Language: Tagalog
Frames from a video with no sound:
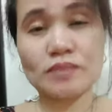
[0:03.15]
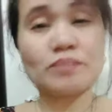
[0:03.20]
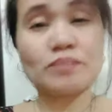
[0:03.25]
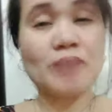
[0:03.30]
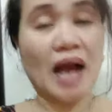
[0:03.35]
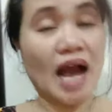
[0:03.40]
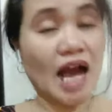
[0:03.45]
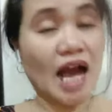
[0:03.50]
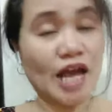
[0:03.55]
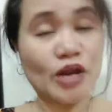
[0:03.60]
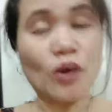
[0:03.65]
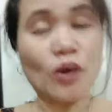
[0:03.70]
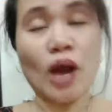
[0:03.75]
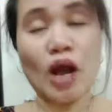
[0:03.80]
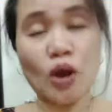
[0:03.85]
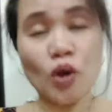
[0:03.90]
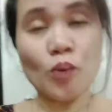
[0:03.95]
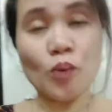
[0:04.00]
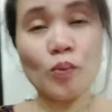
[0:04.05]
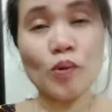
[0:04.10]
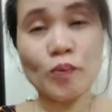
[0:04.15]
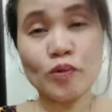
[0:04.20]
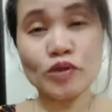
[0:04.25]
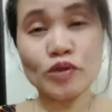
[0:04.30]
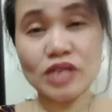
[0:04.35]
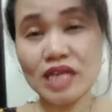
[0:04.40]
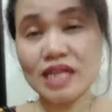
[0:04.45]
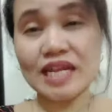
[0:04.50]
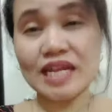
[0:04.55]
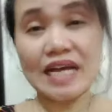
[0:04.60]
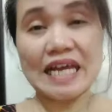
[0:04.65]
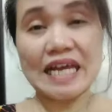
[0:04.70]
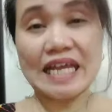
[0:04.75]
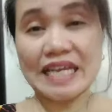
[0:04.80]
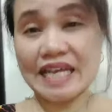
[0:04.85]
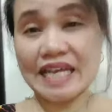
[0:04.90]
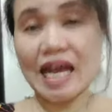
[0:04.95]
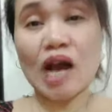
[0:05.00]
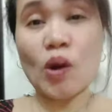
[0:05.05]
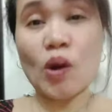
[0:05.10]
Paano ako puputi ng
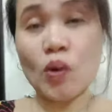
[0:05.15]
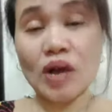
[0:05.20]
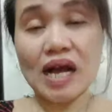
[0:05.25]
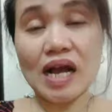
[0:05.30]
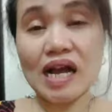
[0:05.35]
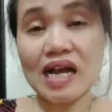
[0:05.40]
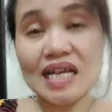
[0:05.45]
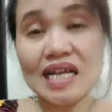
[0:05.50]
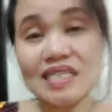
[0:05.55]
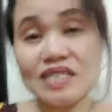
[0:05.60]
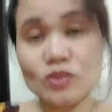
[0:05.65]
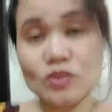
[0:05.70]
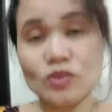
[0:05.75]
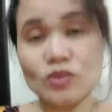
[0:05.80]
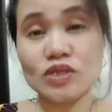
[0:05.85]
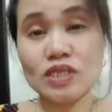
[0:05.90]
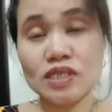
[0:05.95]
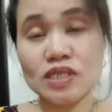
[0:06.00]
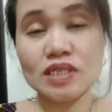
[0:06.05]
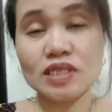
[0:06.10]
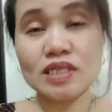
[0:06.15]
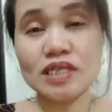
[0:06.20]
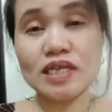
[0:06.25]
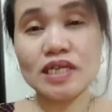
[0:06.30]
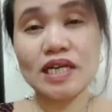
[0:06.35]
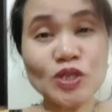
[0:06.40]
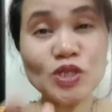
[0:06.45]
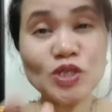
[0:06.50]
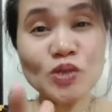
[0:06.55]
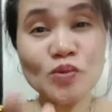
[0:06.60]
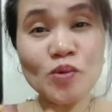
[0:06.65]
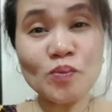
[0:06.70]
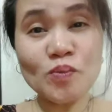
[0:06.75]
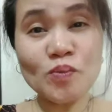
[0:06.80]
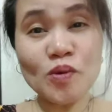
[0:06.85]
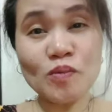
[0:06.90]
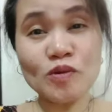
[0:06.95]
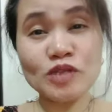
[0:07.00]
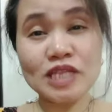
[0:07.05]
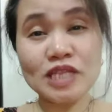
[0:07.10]
hindi ako gagastos? Gusto mong
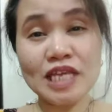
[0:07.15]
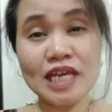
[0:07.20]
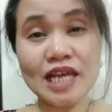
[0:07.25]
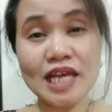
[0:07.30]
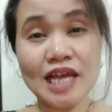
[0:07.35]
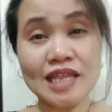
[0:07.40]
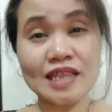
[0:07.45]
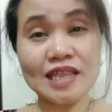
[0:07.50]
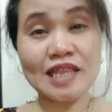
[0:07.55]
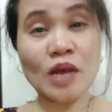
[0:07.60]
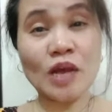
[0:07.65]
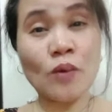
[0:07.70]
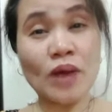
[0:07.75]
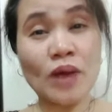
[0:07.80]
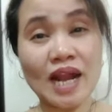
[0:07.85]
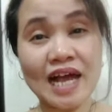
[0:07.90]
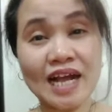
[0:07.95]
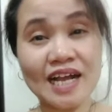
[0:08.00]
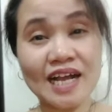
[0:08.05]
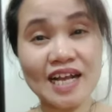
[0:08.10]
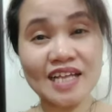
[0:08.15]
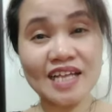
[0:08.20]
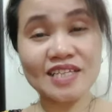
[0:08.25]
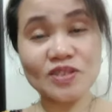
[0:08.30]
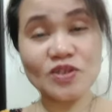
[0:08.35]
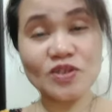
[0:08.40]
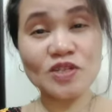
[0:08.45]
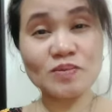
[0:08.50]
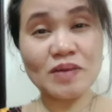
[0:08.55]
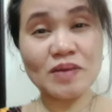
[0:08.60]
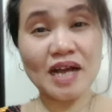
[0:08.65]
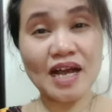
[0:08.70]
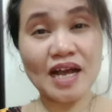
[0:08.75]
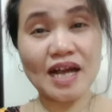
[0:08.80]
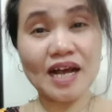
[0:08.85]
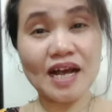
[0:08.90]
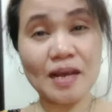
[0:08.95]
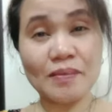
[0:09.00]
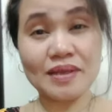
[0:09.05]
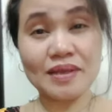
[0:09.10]
pumuti at na walang gastos
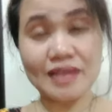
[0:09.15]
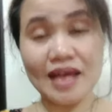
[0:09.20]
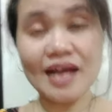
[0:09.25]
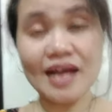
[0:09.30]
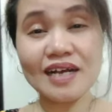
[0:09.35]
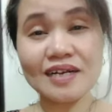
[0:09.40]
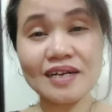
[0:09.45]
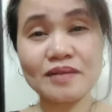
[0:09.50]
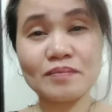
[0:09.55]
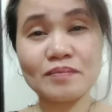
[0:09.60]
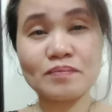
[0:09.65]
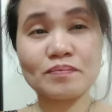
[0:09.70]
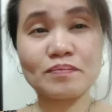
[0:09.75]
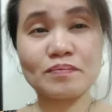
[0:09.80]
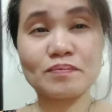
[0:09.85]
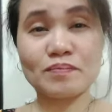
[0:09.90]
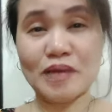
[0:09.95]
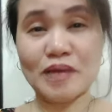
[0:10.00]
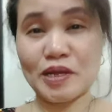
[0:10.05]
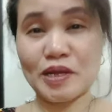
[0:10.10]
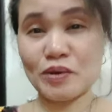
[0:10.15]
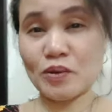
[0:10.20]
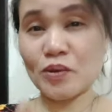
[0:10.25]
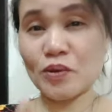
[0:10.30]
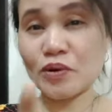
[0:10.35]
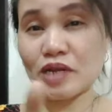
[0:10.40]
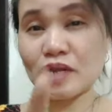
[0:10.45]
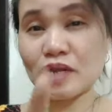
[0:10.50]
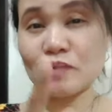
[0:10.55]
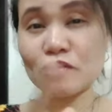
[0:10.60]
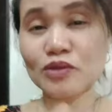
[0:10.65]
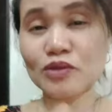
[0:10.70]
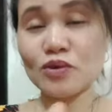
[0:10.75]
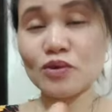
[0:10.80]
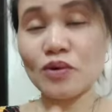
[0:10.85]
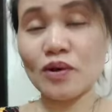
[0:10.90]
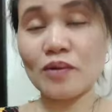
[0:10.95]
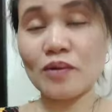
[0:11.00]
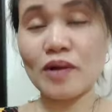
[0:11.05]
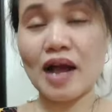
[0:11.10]
mga kabatang? Panoorin mo
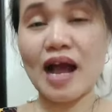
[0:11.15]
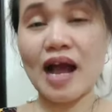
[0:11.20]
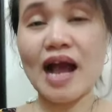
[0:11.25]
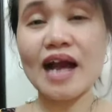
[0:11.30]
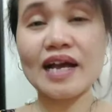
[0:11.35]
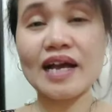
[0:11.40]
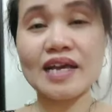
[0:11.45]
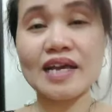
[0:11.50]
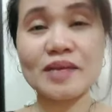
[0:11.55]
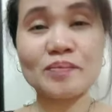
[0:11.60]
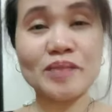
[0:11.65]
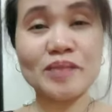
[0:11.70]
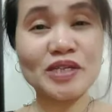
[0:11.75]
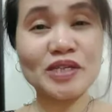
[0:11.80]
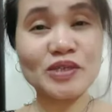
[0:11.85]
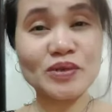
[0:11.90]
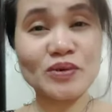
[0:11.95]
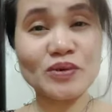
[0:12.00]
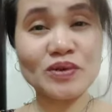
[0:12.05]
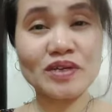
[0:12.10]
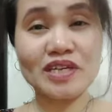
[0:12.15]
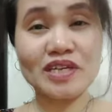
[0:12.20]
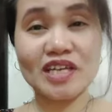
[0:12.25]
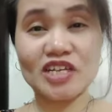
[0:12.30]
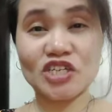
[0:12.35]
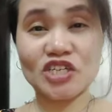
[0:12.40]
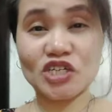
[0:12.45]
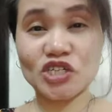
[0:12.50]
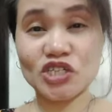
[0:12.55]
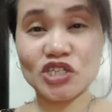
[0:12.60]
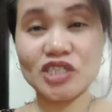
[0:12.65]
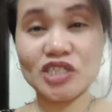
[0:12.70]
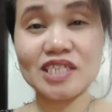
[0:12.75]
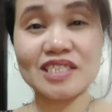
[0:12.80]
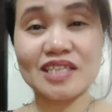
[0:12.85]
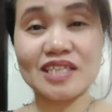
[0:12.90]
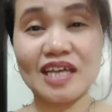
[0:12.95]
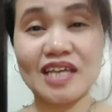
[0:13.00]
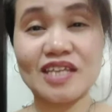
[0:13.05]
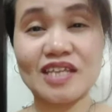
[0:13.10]
tong aking video isi-share
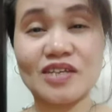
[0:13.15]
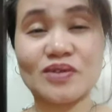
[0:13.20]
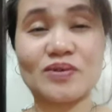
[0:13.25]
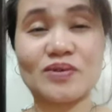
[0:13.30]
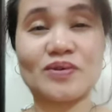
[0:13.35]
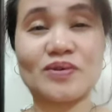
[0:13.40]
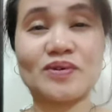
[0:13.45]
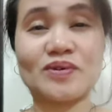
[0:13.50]
sa inyo.